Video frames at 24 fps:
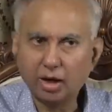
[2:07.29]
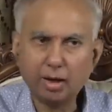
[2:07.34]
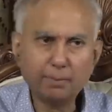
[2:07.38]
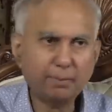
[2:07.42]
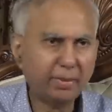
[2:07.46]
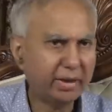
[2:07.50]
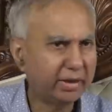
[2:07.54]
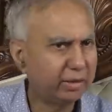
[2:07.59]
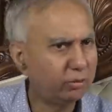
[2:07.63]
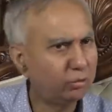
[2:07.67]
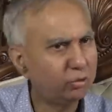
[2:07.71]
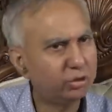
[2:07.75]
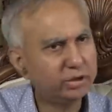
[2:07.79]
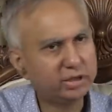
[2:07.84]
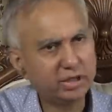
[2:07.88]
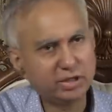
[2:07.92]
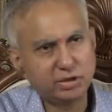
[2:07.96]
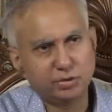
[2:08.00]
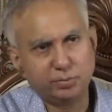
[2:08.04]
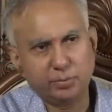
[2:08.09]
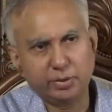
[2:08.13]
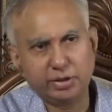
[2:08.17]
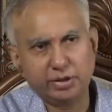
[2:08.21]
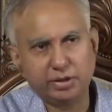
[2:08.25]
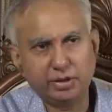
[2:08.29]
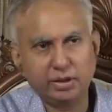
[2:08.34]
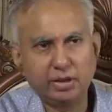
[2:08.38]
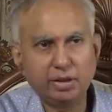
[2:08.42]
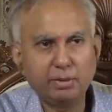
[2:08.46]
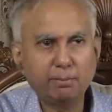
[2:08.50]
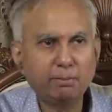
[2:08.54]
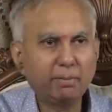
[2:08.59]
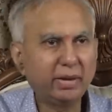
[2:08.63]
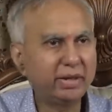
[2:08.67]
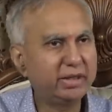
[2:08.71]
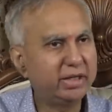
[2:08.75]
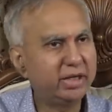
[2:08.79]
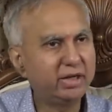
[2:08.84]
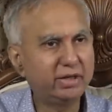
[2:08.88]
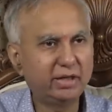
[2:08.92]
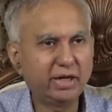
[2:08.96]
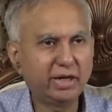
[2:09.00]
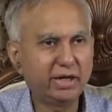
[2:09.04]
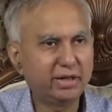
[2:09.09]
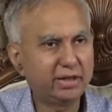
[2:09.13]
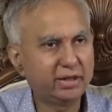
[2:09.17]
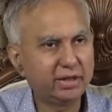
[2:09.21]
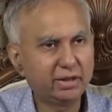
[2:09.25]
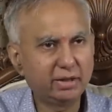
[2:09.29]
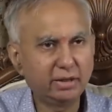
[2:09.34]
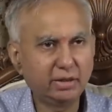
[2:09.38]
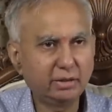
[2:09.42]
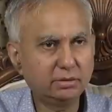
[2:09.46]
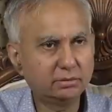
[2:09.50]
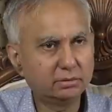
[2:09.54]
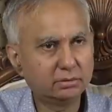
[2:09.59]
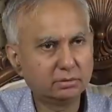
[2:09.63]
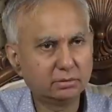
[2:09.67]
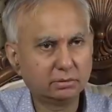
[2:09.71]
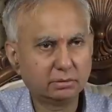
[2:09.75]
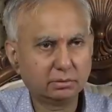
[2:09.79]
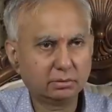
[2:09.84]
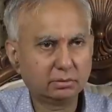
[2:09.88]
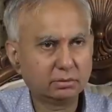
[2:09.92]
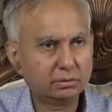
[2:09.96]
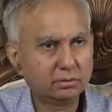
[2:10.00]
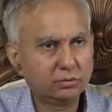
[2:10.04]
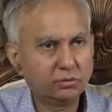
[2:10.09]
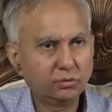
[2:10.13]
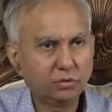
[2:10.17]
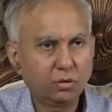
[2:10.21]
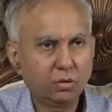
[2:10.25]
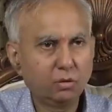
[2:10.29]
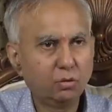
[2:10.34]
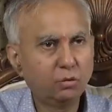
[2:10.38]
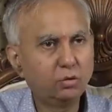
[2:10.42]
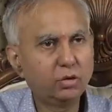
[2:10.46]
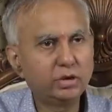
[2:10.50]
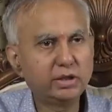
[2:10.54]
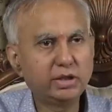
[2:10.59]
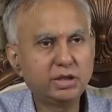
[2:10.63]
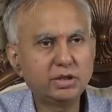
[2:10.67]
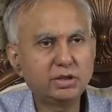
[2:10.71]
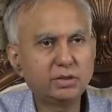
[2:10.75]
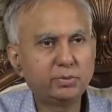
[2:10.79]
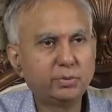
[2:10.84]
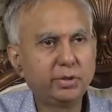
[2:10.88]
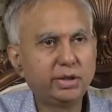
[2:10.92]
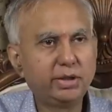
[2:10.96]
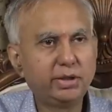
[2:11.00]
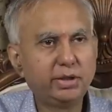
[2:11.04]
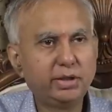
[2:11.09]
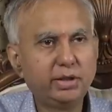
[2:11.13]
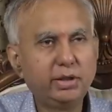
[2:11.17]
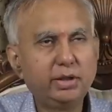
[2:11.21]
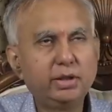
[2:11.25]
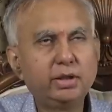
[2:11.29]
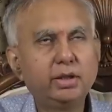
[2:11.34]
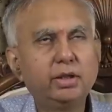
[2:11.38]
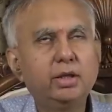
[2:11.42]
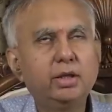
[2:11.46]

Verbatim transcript: అప్పటికి ఊహ తెలిసిపోయింది పదేళ్ళు దాటింది కదా ఊహ తెలిసిపోయింది